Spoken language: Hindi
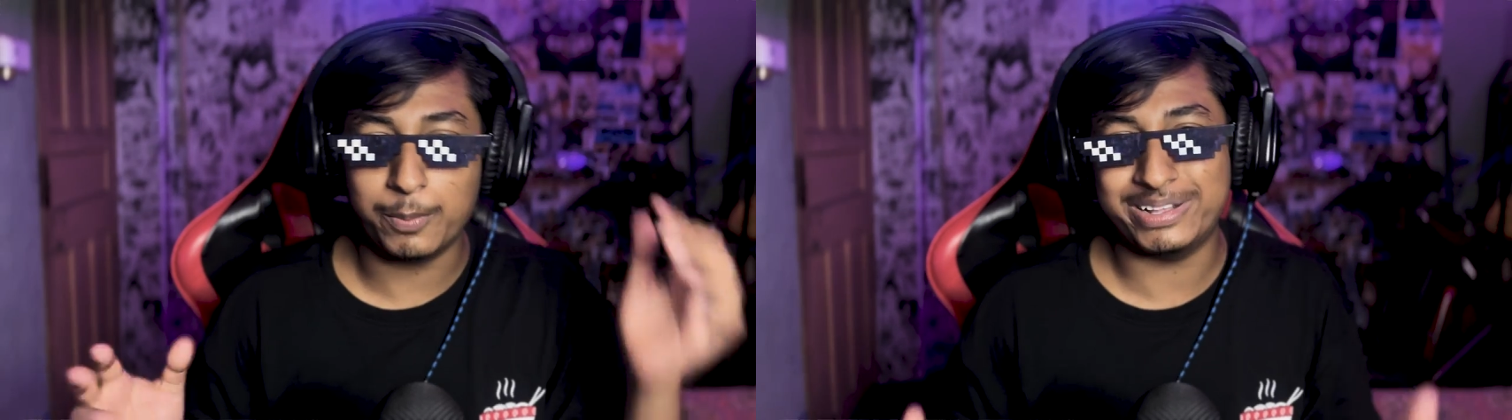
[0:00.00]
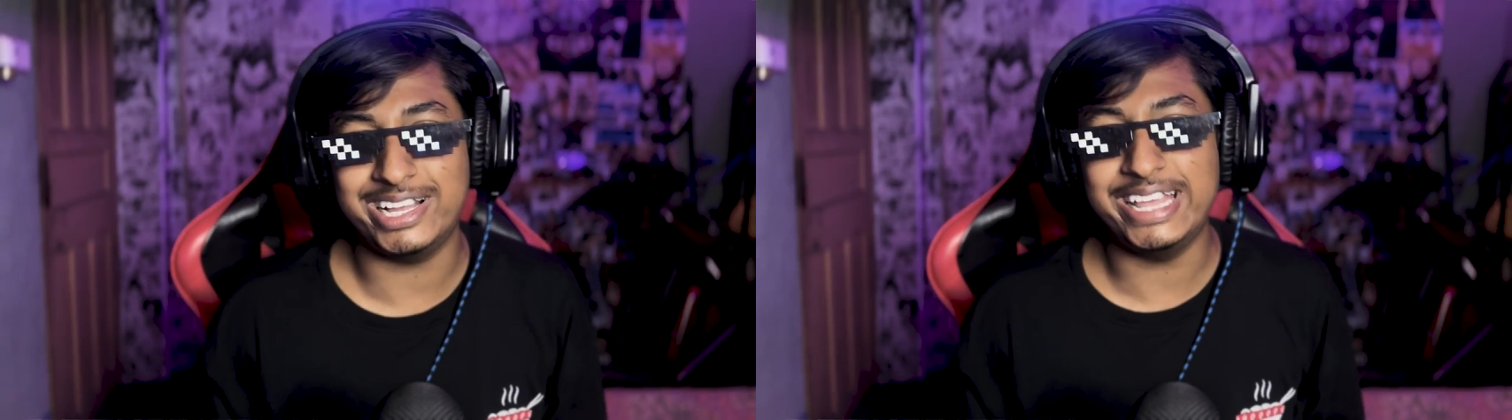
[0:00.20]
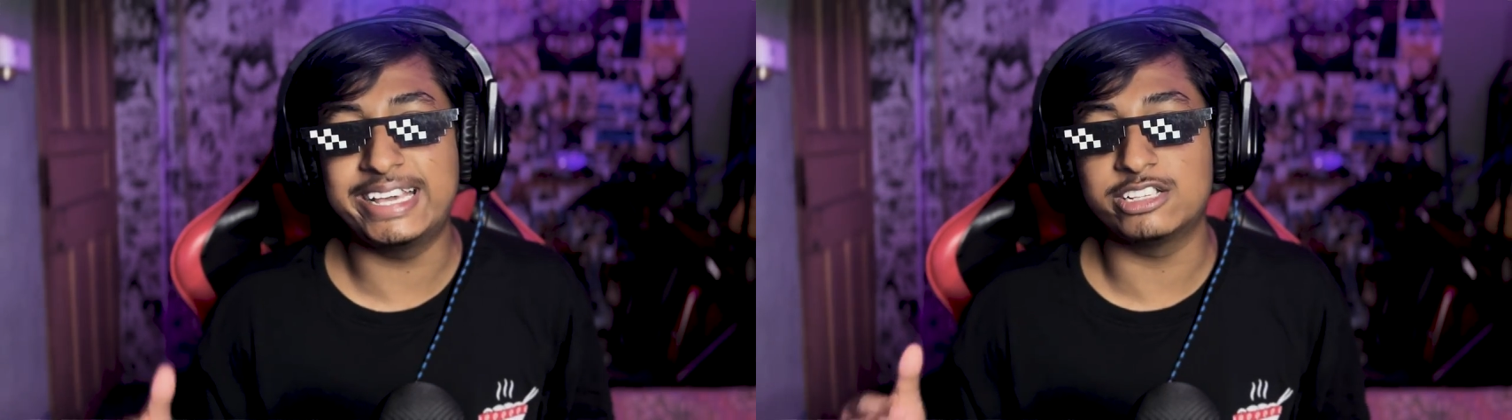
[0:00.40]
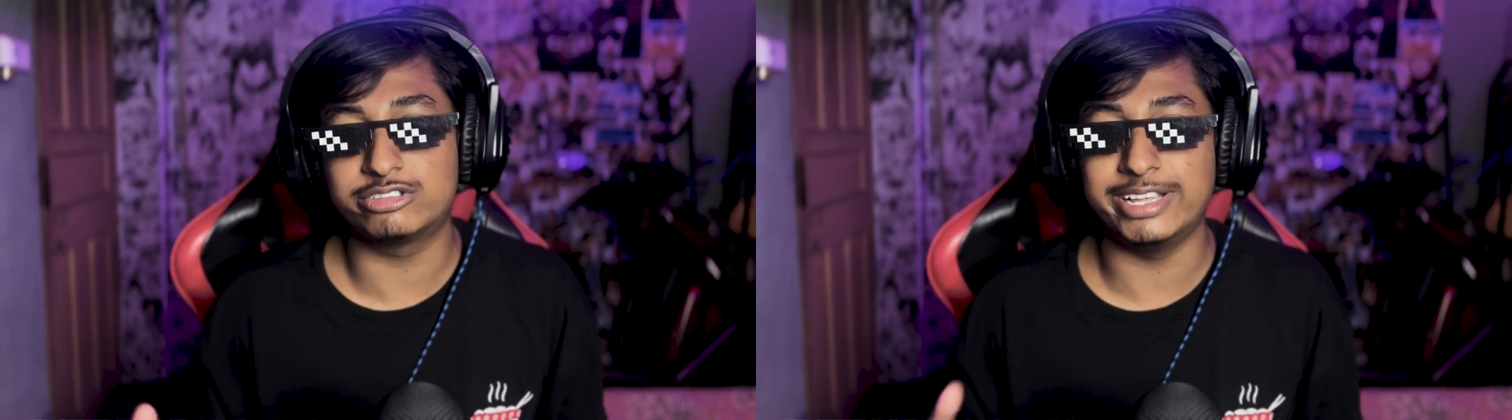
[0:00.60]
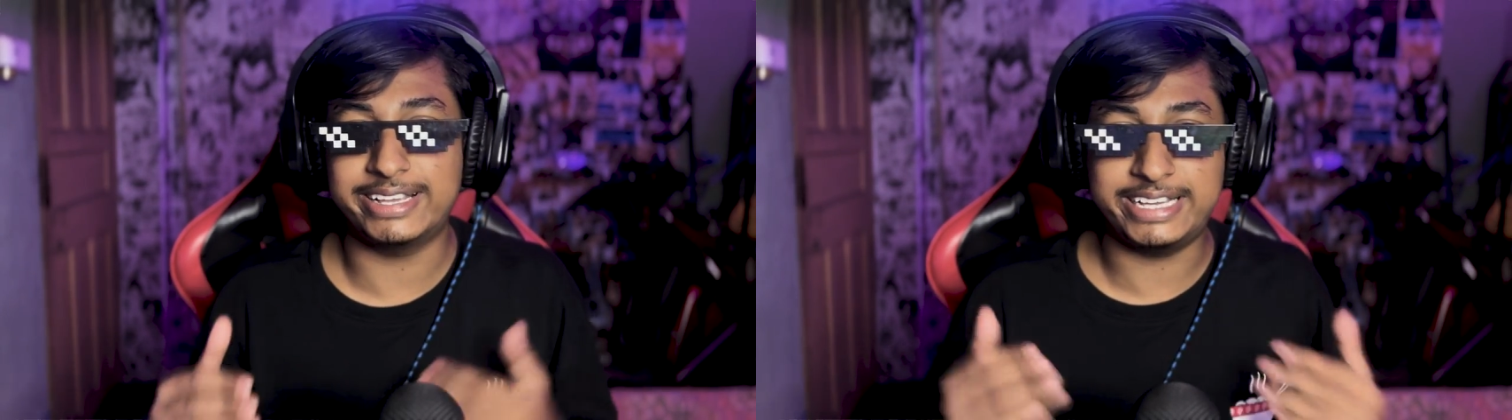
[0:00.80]
पता नहीं
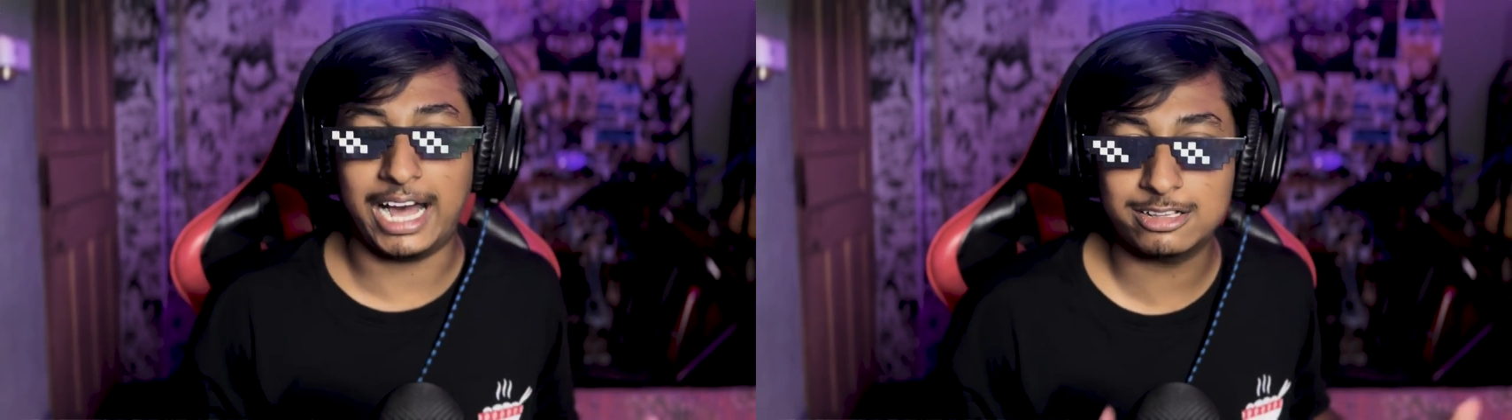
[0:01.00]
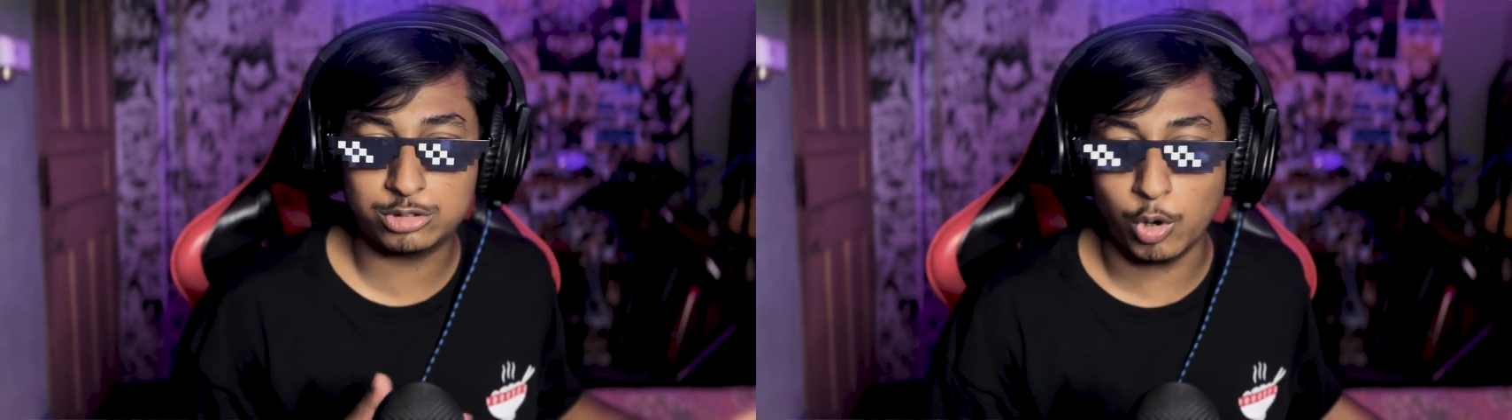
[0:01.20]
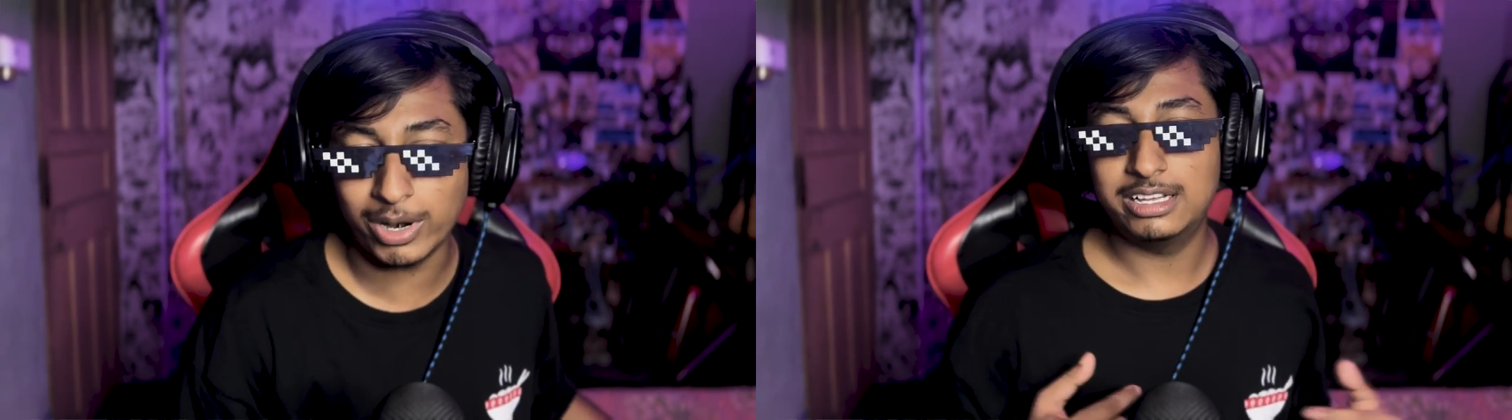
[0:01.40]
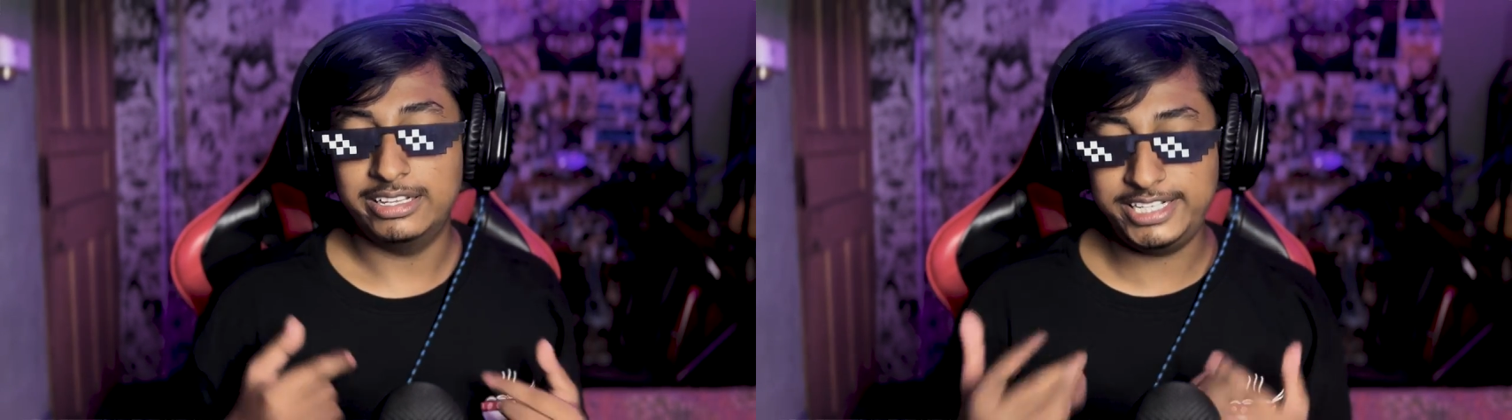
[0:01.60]
किसने क्या तोड़ा